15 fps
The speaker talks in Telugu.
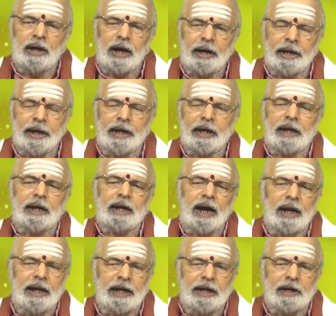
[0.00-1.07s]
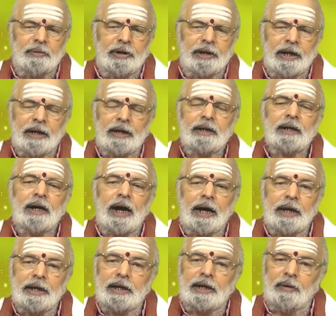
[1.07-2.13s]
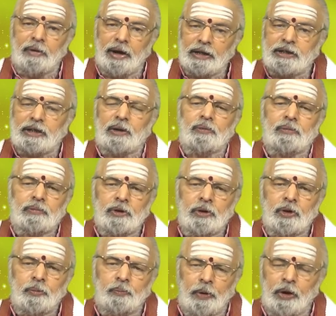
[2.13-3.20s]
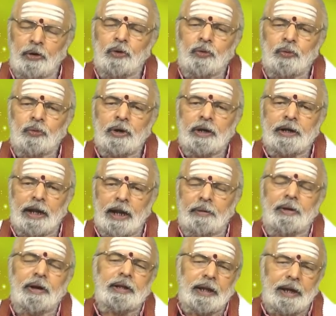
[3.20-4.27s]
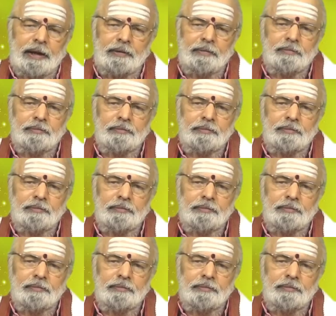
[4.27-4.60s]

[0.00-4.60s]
అనేక రకాలైనటువంటి ఐక వాంఛలు పనులు నెరవేరుతాయి